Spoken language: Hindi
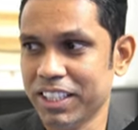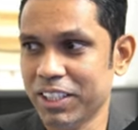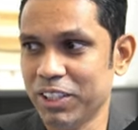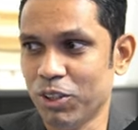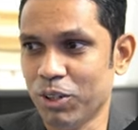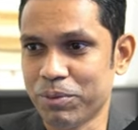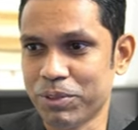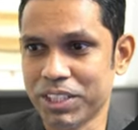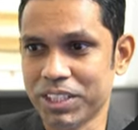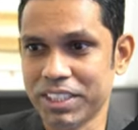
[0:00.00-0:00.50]
हैं ये
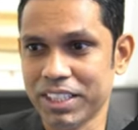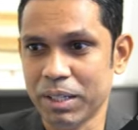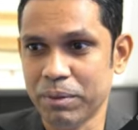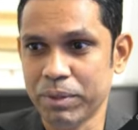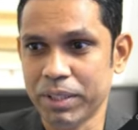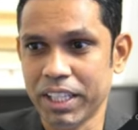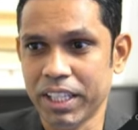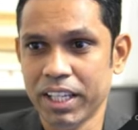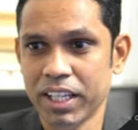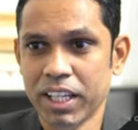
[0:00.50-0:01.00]
ऑप्शन यहाँ
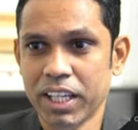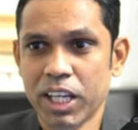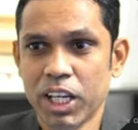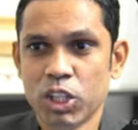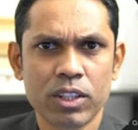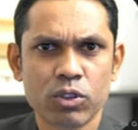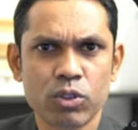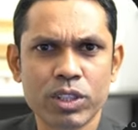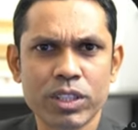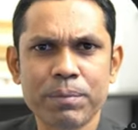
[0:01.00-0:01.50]
पे दिए
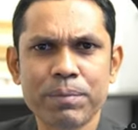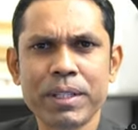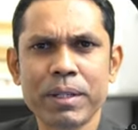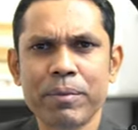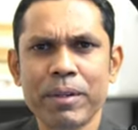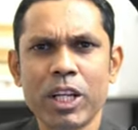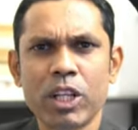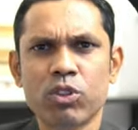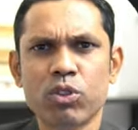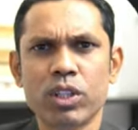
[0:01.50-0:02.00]
तो सबसे
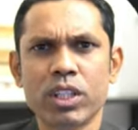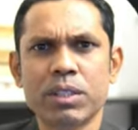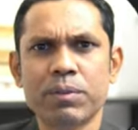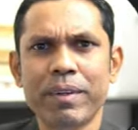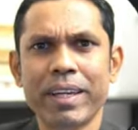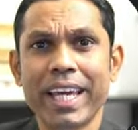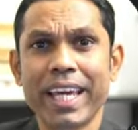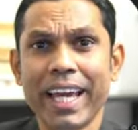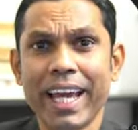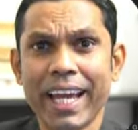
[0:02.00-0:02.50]
पहले तो
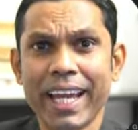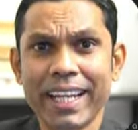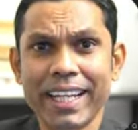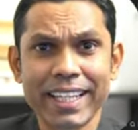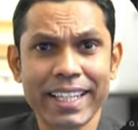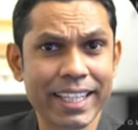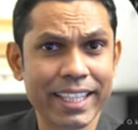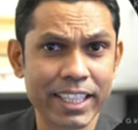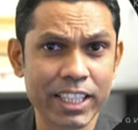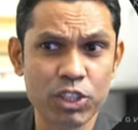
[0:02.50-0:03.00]
इसमें ए
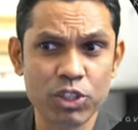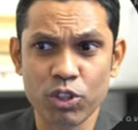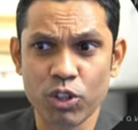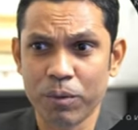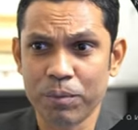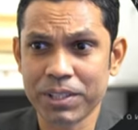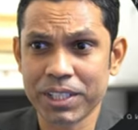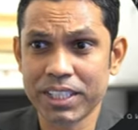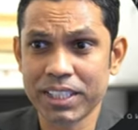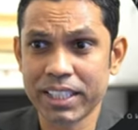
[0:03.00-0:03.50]
इंटीग्रेटेड जो
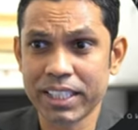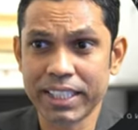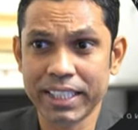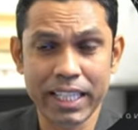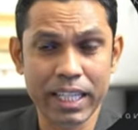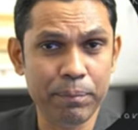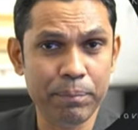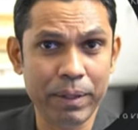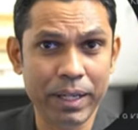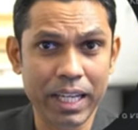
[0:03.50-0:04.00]
ऑप्शन है
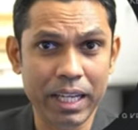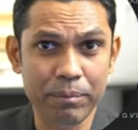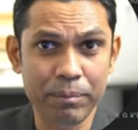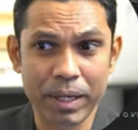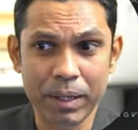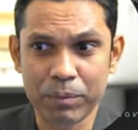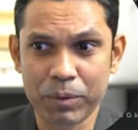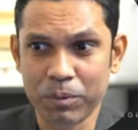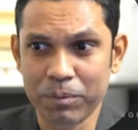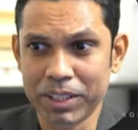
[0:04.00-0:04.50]
ये पहले मैं
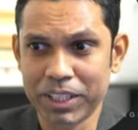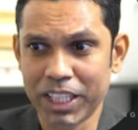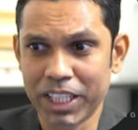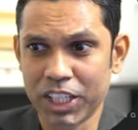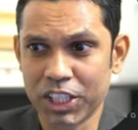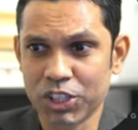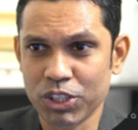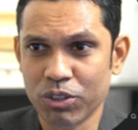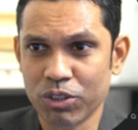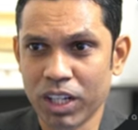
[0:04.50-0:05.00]
आपको बताना
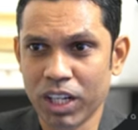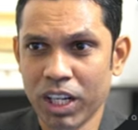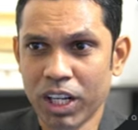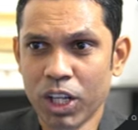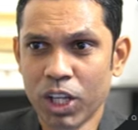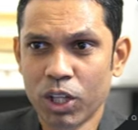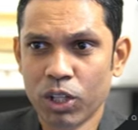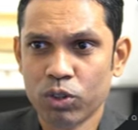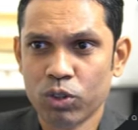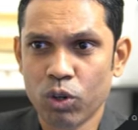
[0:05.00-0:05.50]
चाहूँगा
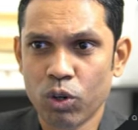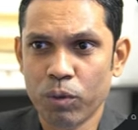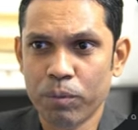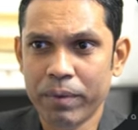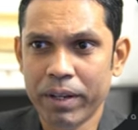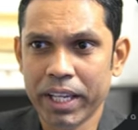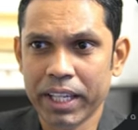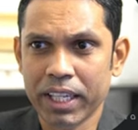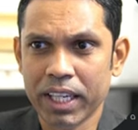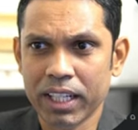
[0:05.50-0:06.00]
तो
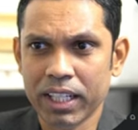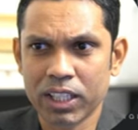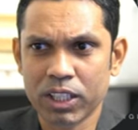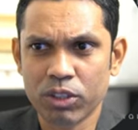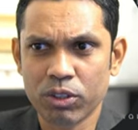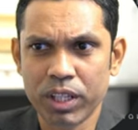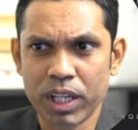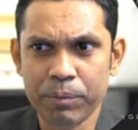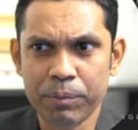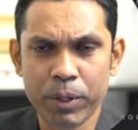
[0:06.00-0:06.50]
मैं क्या
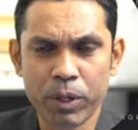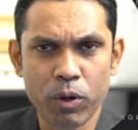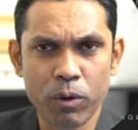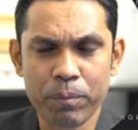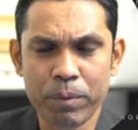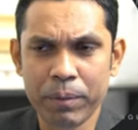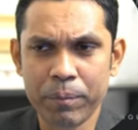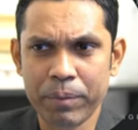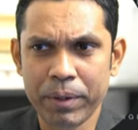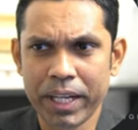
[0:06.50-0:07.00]
करता हूँ यहाँ पे
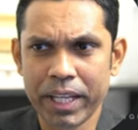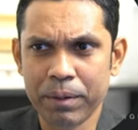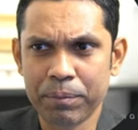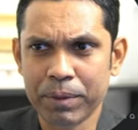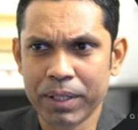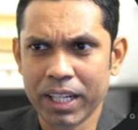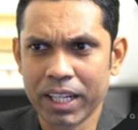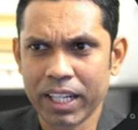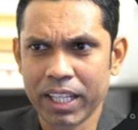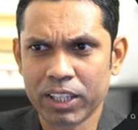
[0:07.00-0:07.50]
ओपन पी
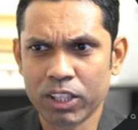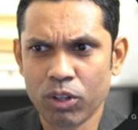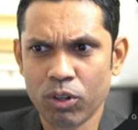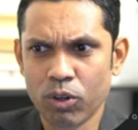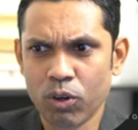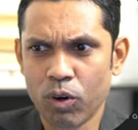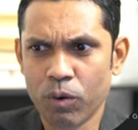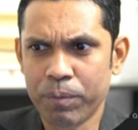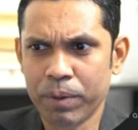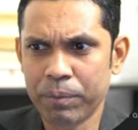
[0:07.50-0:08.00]
कर लेता हूँ
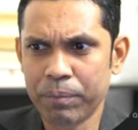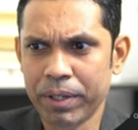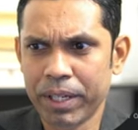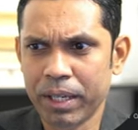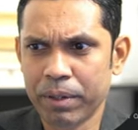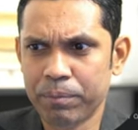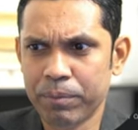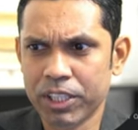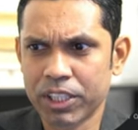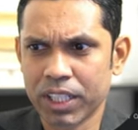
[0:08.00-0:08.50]
ओपन पी
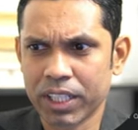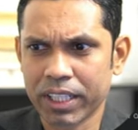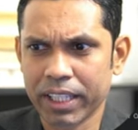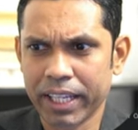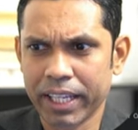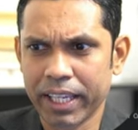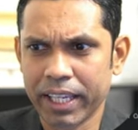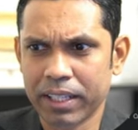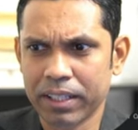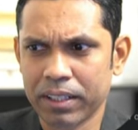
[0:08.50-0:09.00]
में जाकर
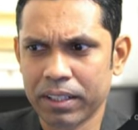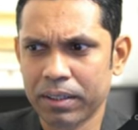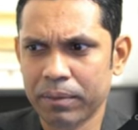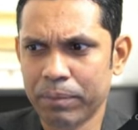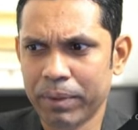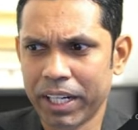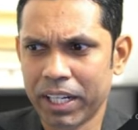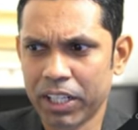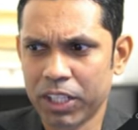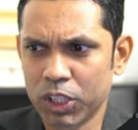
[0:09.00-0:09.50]
एक मेरा